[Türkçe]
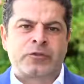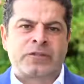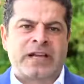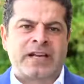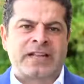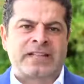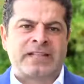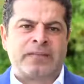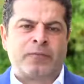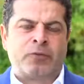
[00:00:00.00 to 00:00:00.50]

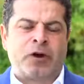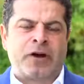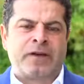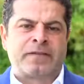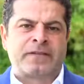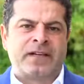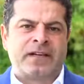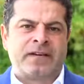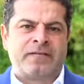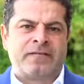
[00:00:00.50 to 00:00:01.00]
Özellikle bu
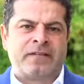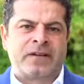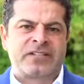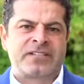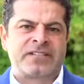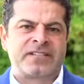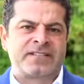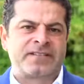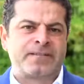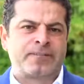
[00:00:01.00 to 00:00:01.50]
hafta
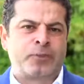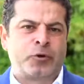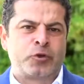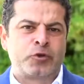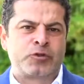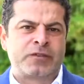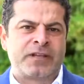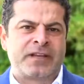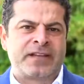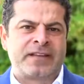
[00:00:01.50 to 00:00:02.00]
Washington
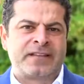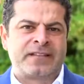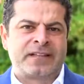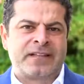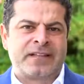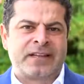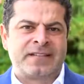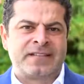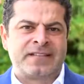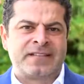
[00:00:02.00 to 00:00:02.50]
Post'ta
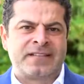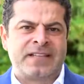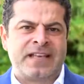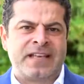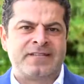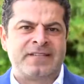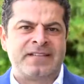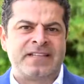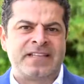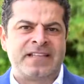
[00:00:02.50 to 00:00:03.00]
yayınlanan
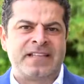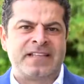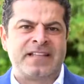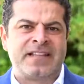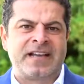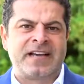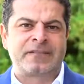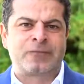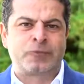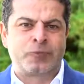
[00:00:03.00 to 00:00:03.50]
David
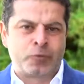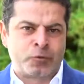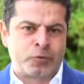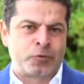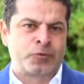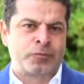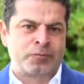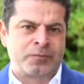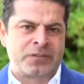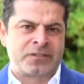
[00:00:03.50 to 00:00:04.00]

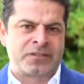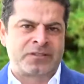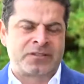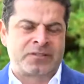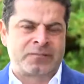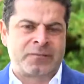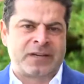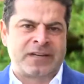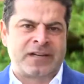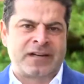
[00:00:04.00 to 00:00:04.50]
Ignatius'un
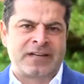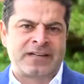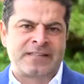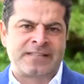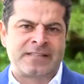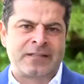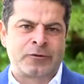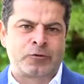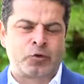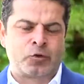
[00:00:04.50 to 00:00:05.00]
bir
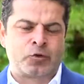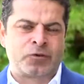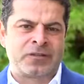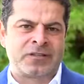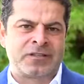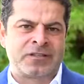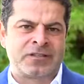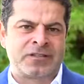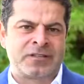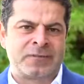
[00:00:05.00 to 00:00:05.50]
makalesi de çok
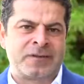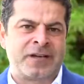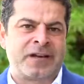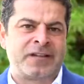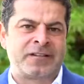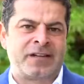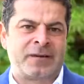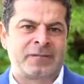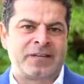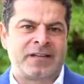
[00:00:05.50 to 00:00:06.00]
ilginçti. Bir
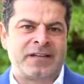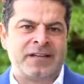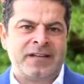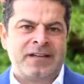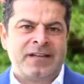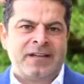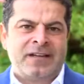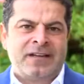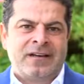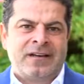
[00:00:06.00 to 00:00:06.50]
anlamda
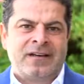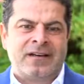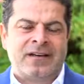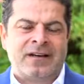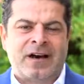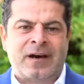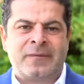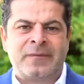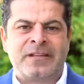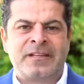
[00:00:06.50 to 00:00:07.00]
e,
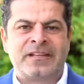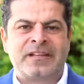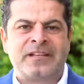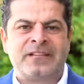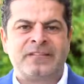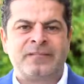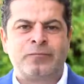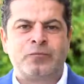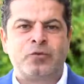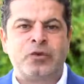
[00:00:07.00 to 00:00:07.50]

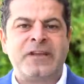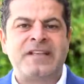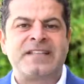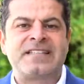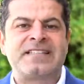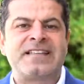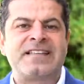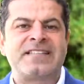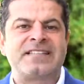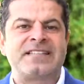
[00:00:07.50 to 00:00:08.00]
Amerika'nın
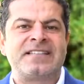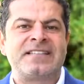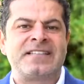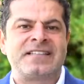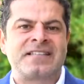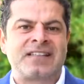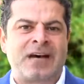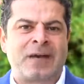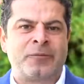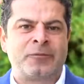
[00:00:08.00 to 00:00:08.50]
müesses
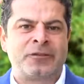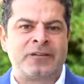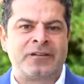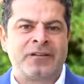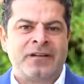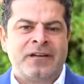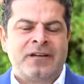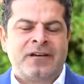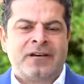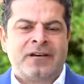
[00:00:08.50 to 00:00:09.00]
nizamını